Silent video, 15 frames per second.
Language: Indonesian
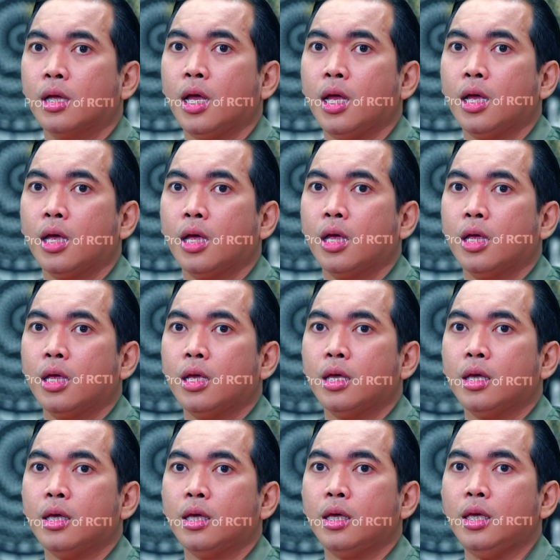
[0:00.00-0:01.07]
Hah?
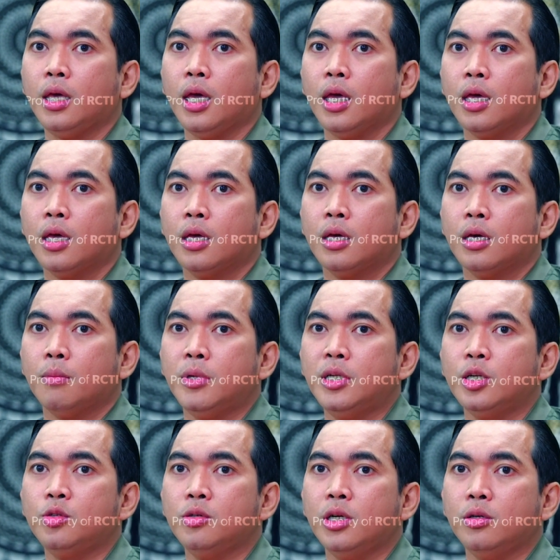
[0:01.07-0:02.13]
Iya, iya,
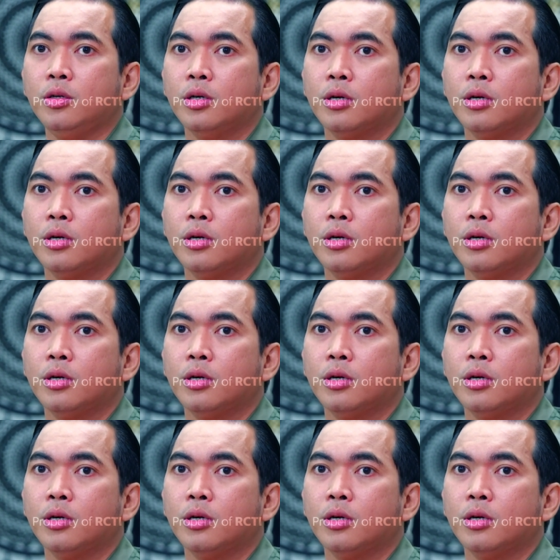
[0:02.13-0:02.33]
bener juga lo.